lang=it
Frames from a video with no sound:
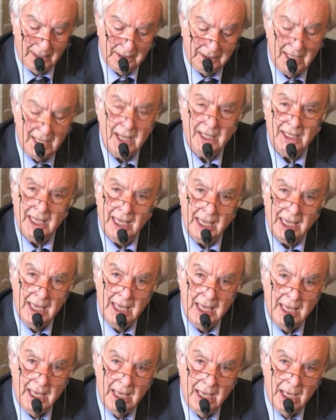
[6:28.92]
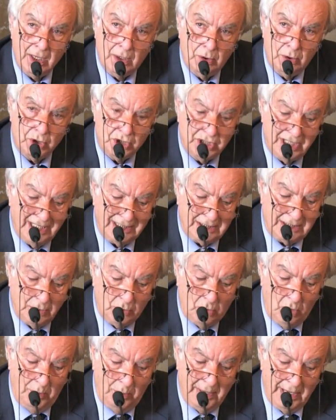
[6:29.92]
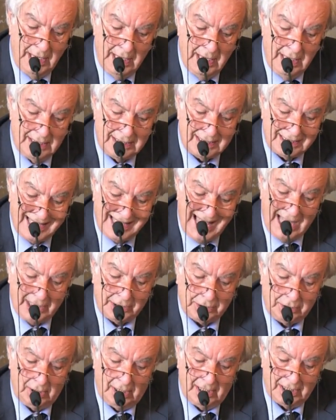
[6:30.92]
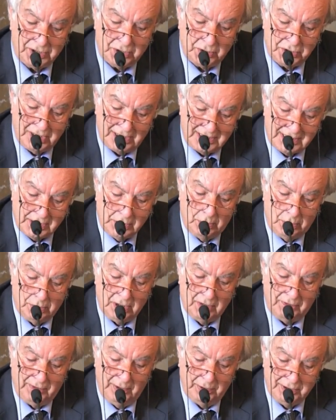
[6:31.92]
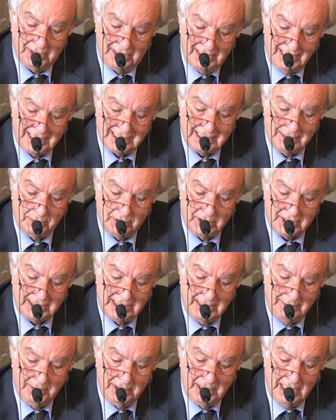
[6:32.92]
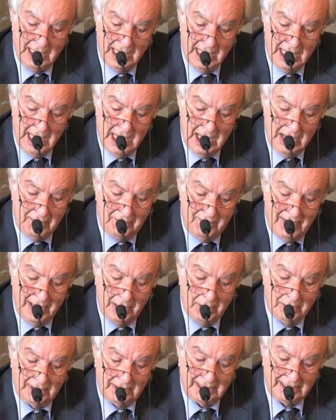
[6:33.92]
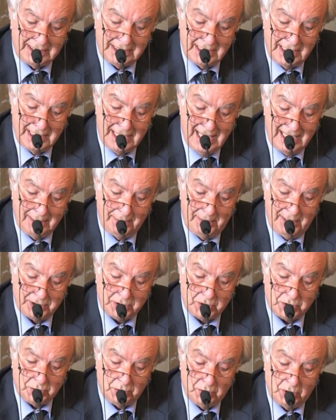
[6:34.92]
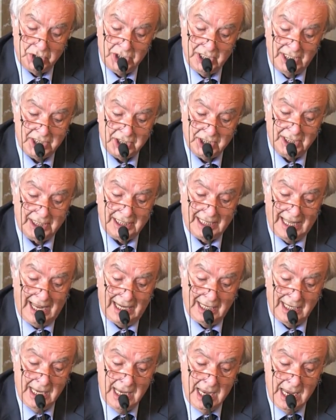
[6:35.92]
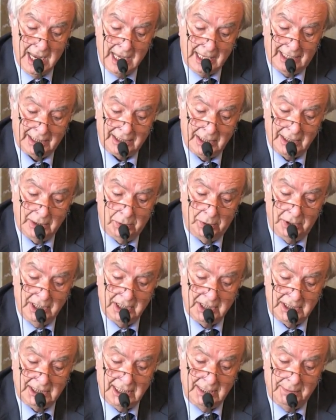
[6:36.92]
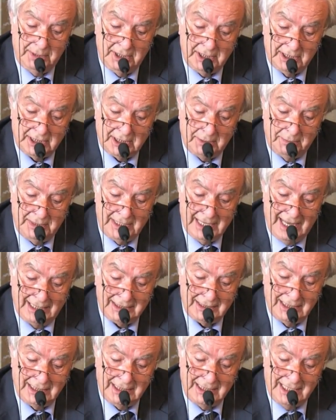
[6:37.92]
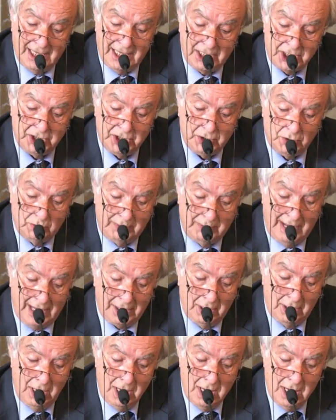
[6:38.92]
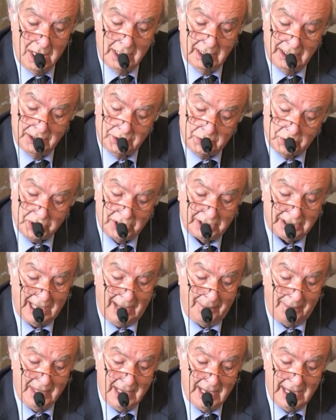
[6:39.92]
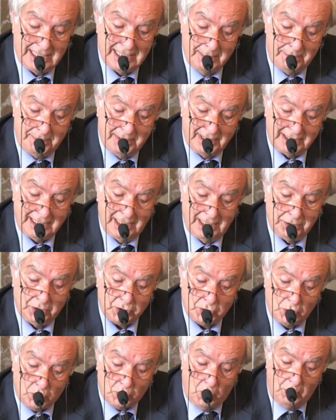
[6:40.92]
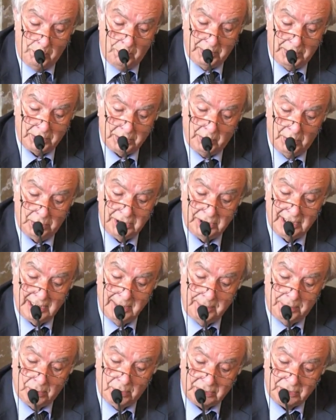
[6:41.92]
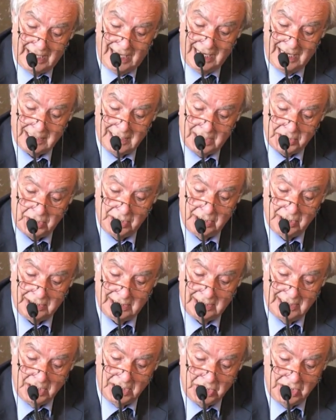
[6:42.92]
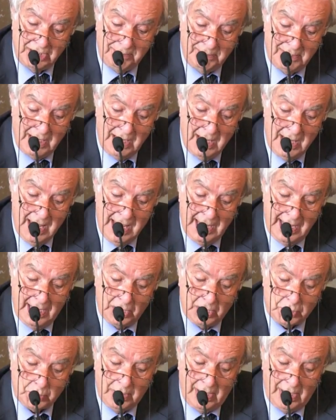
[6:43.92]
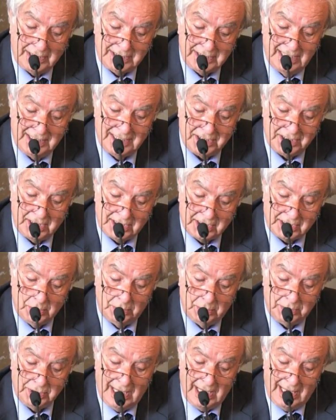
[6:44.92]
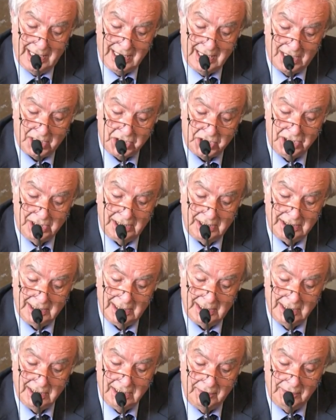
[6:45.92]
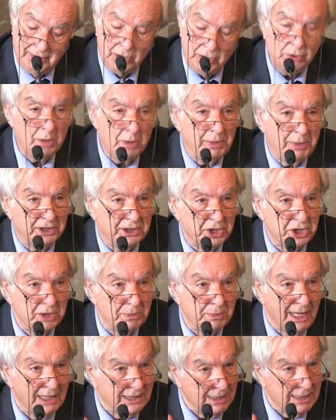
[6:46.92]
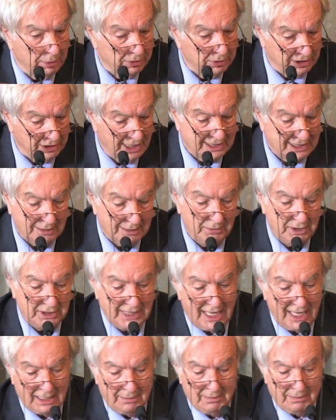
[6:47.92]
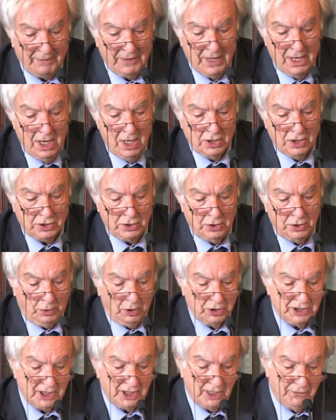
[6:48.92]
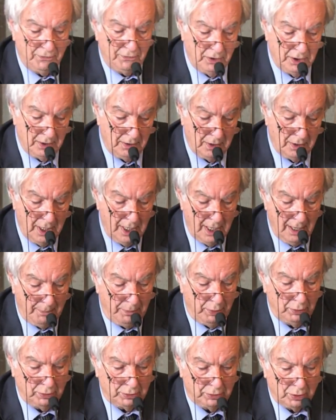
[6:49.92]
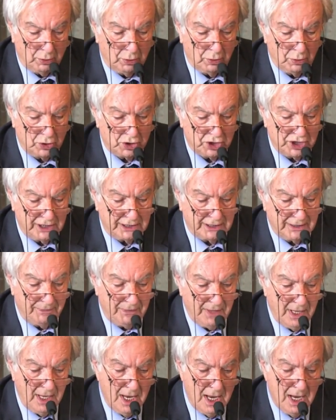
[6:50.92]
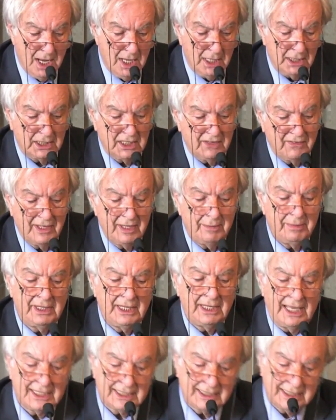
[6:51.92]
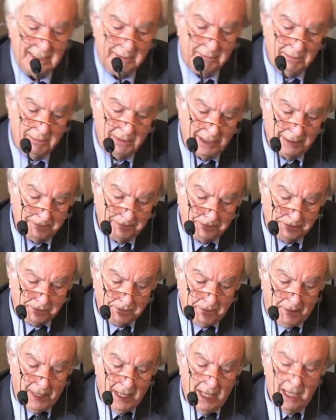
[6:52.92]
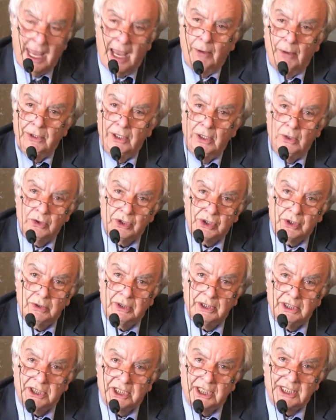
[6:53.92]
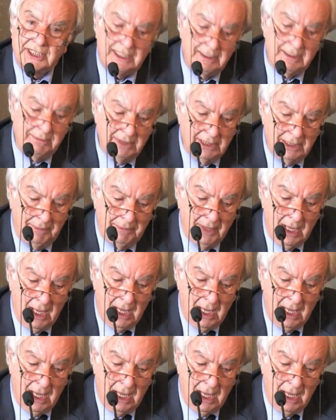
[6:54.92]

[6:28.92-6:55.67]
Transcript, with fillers: talché concetti come Stato, associazione, feudalissimo e simili vengono a designare per la sociologia in generale categorie di tipi determinati di agire umano in società ed è pertanto suo compito quello di riportare all'agire intelligibile e cioè senza eccezione all'agire degli individui partecipanti. Io potrei seguitare, ma sono cose che voi eh, appunto conoscete. Da Weber a Simmel, è un'illusione, dice Simmel,